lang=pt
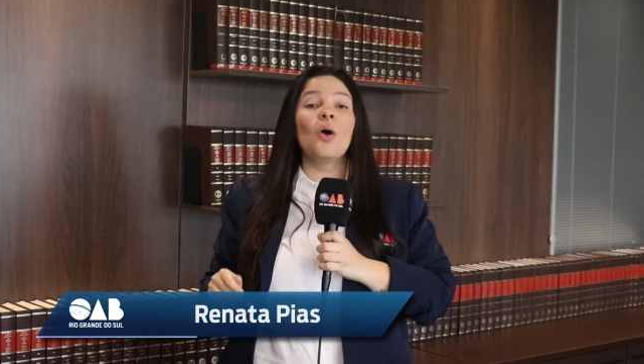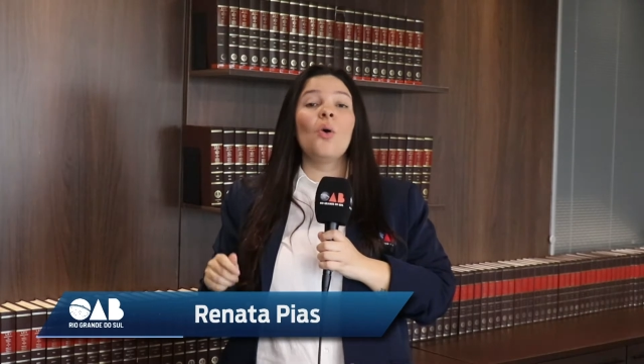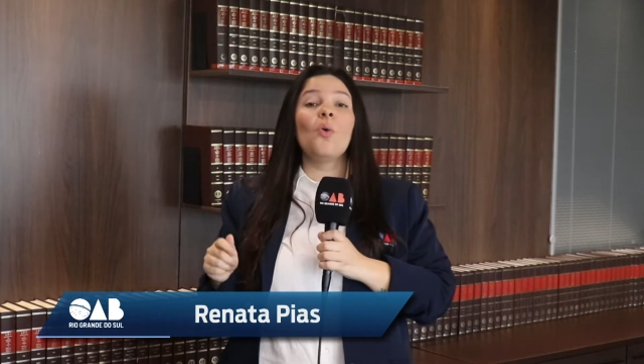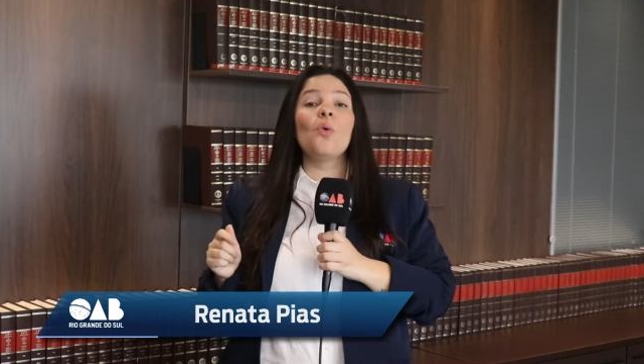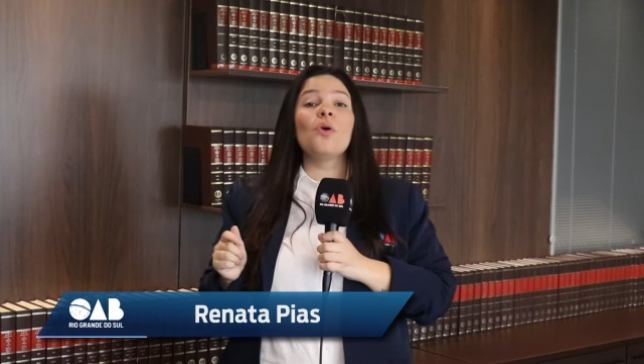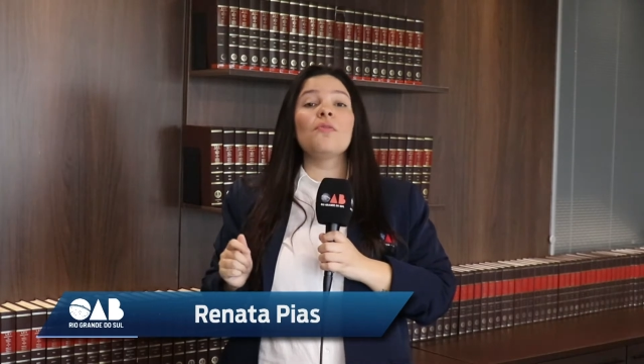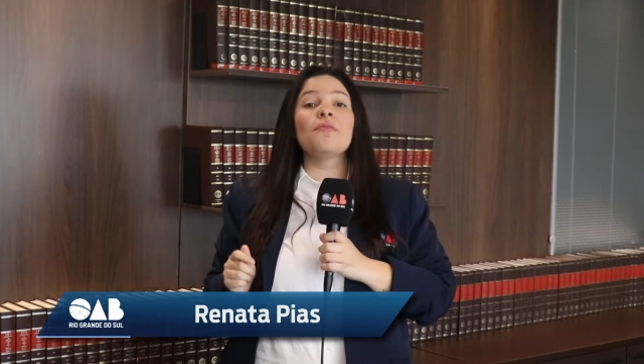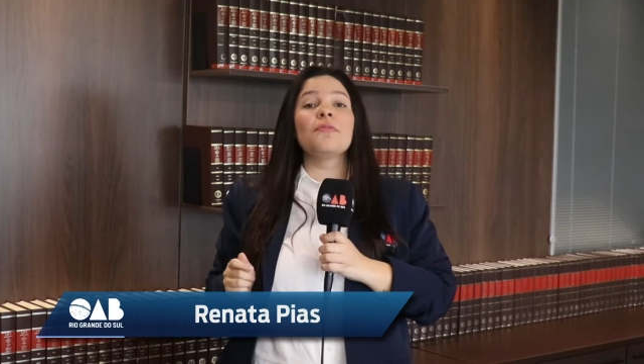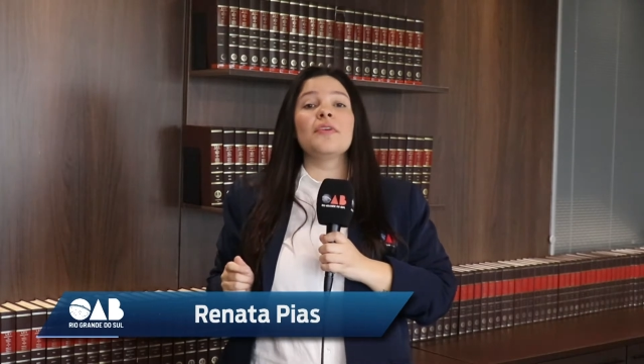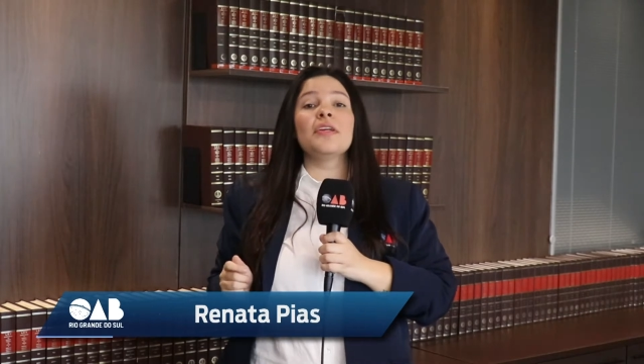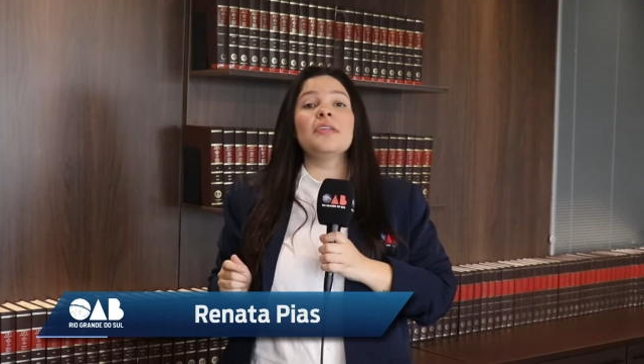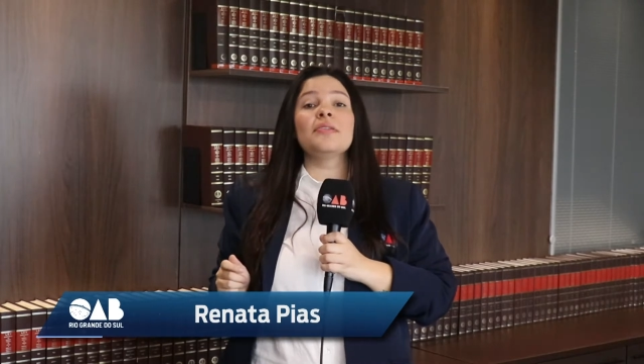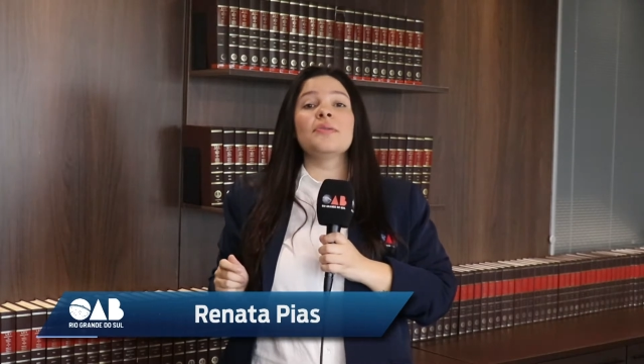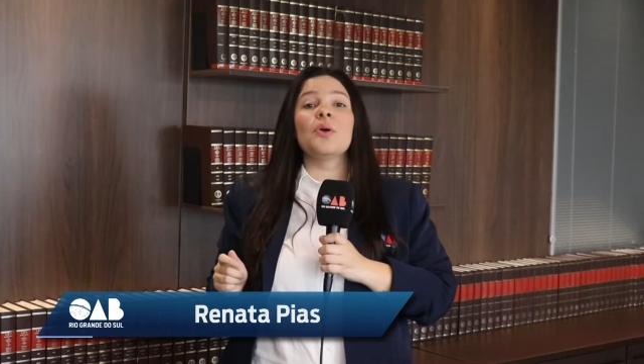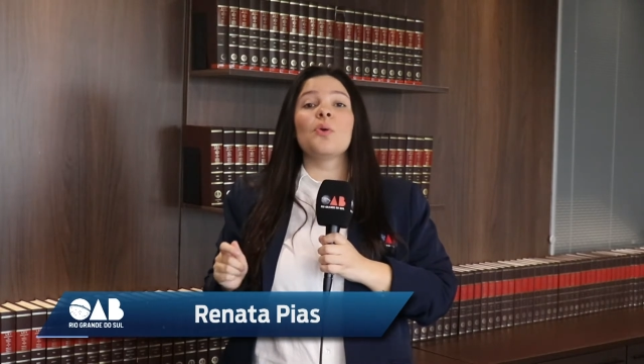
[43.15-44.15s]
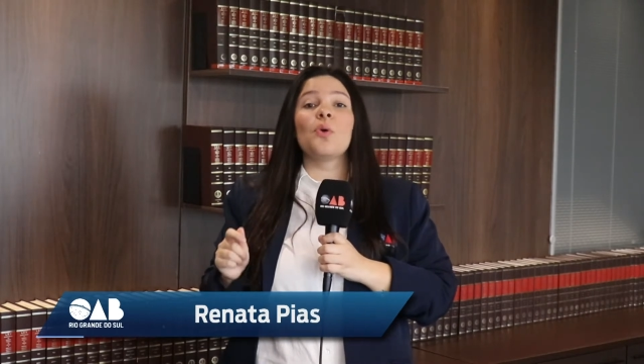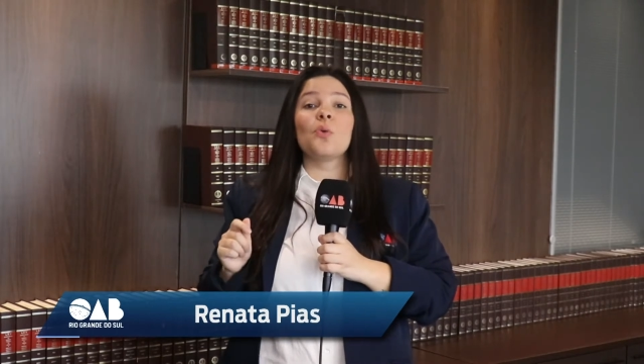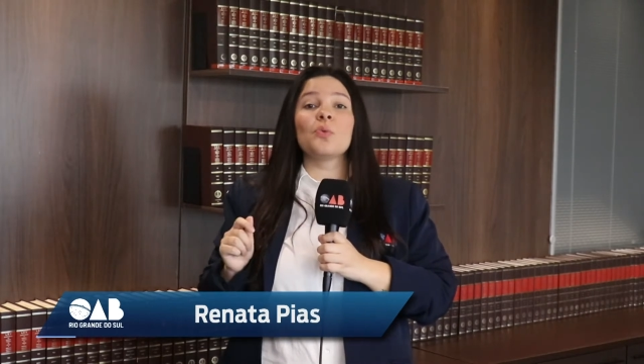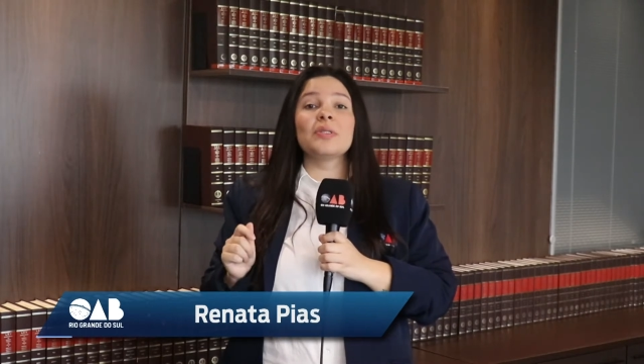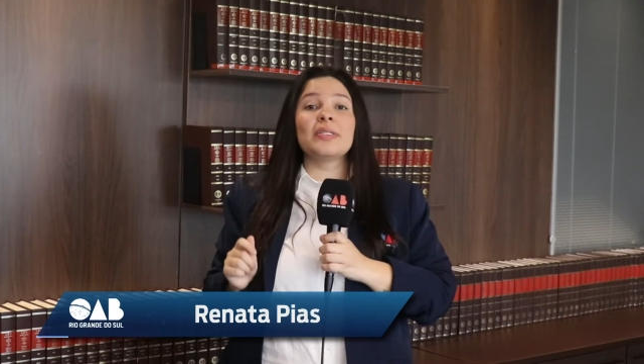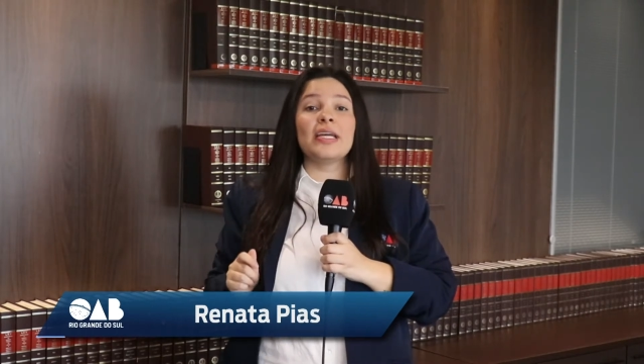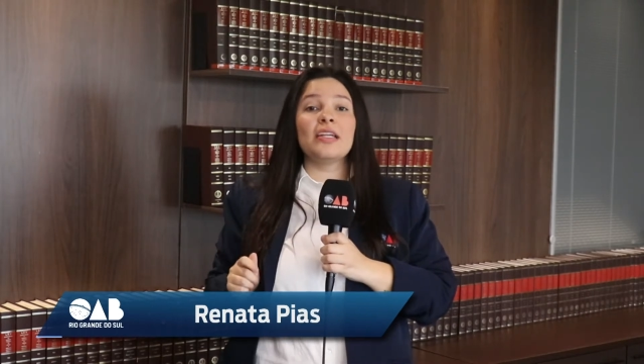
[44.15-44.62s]
um ofício ao
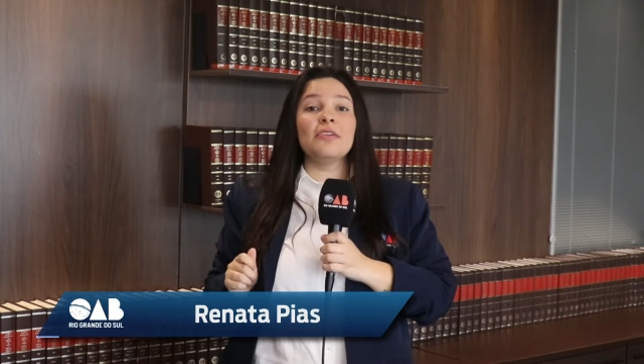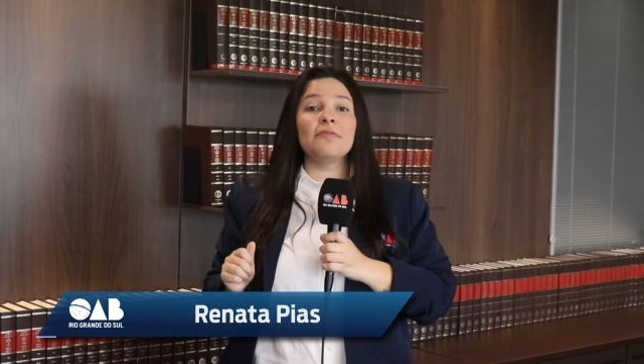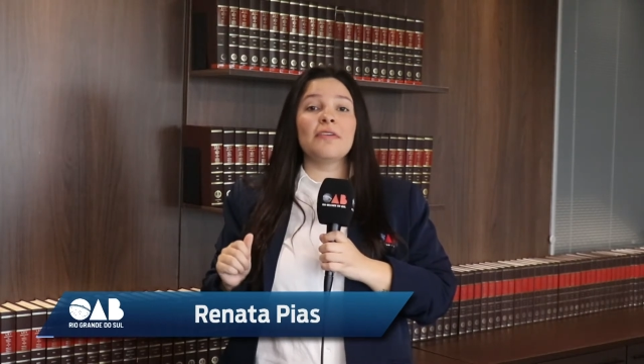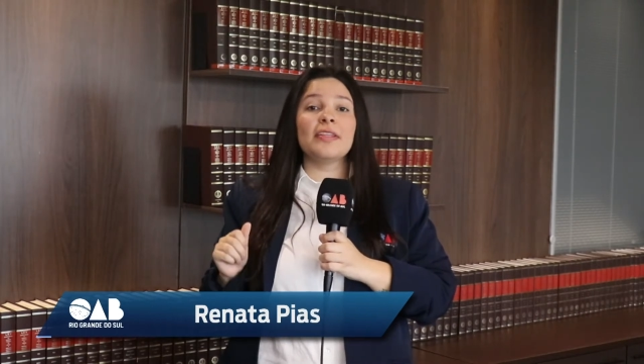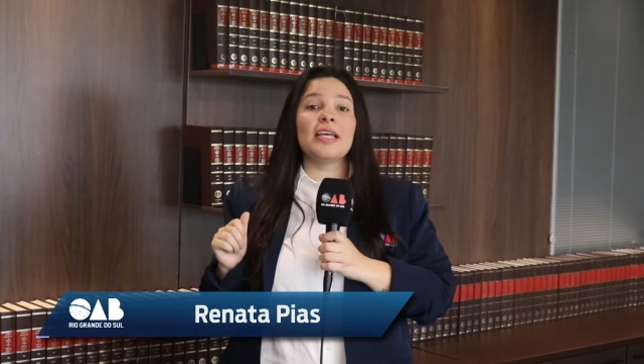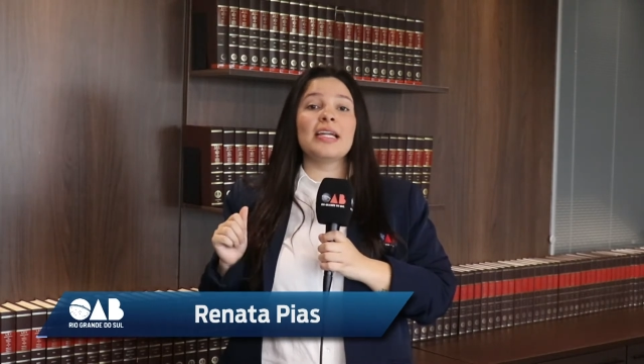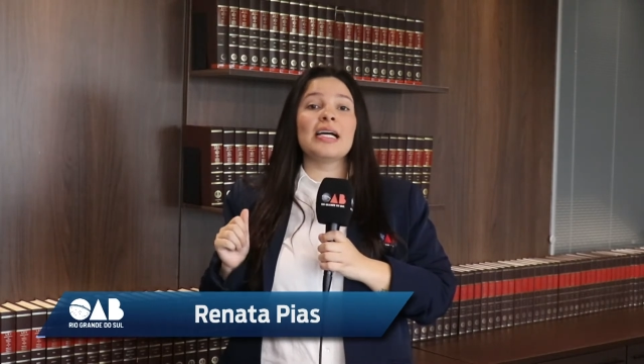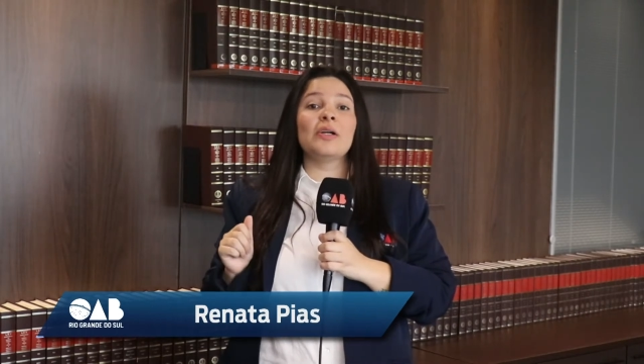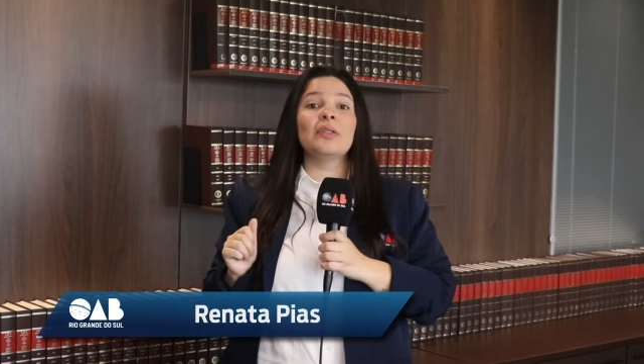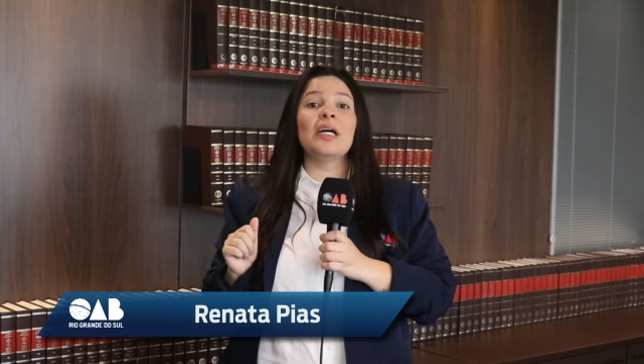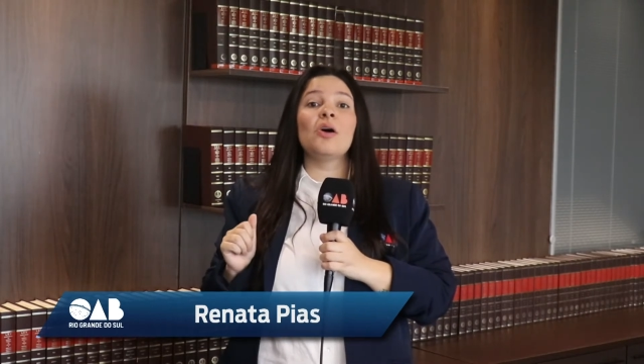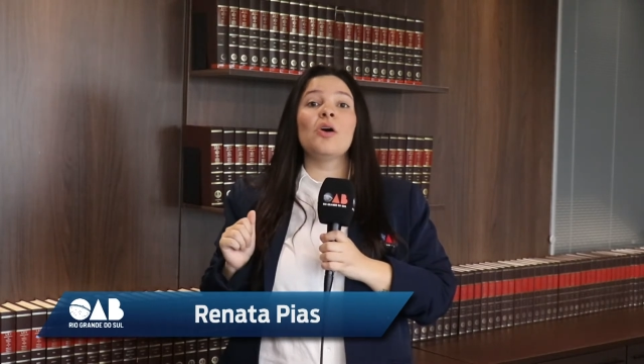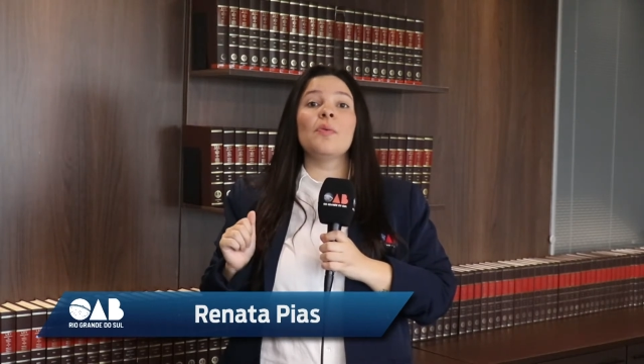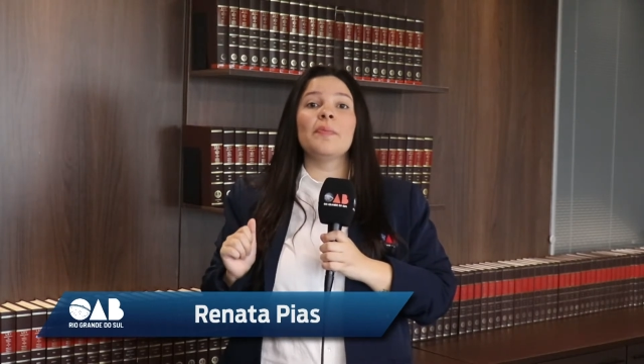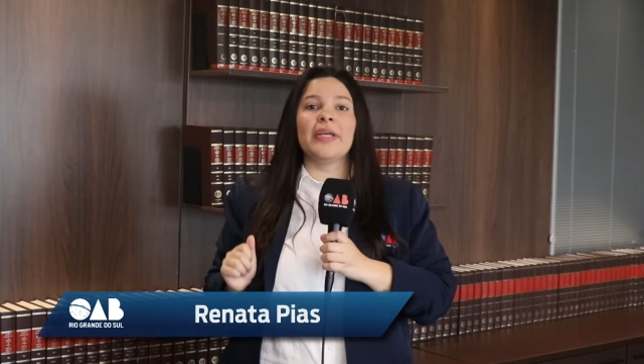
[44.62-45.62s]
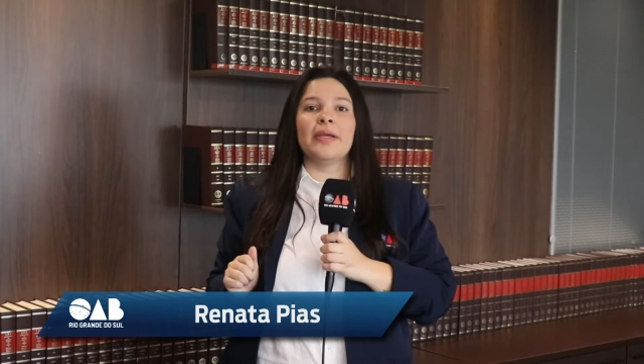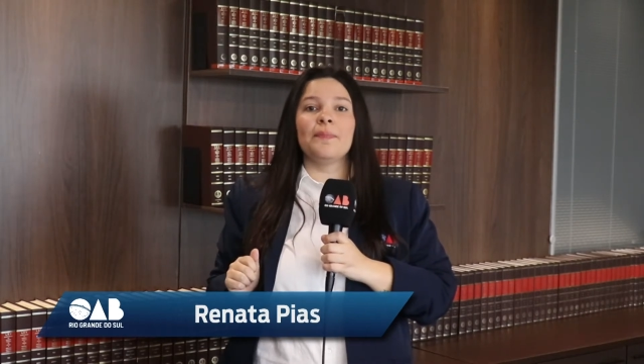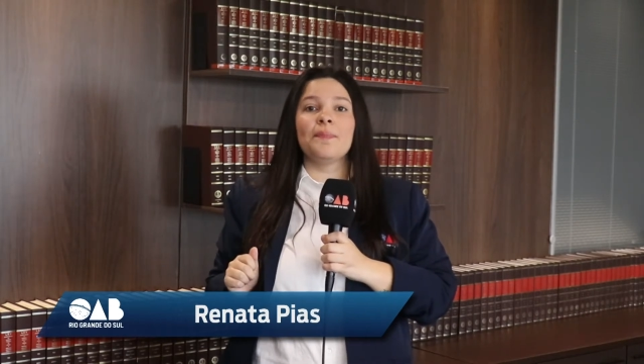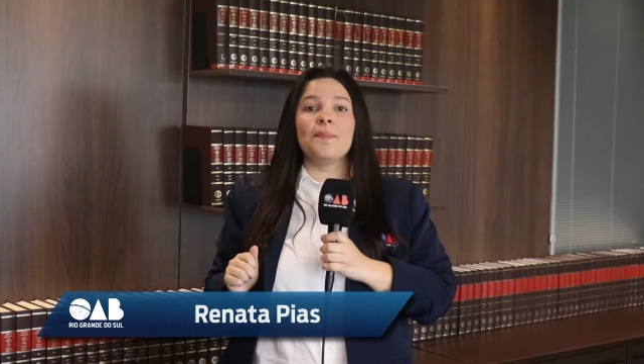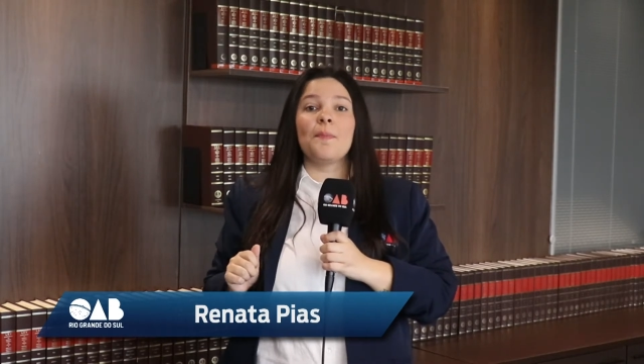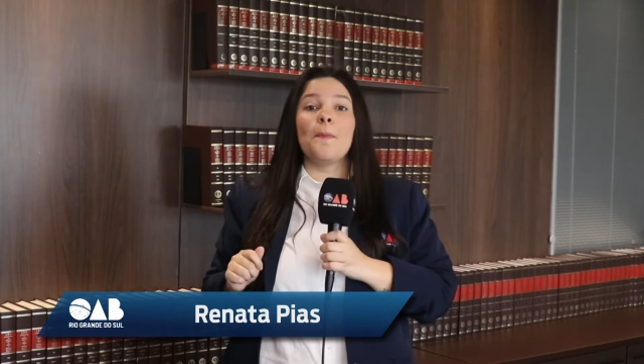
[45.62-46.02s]
Conselho Federal da OAB,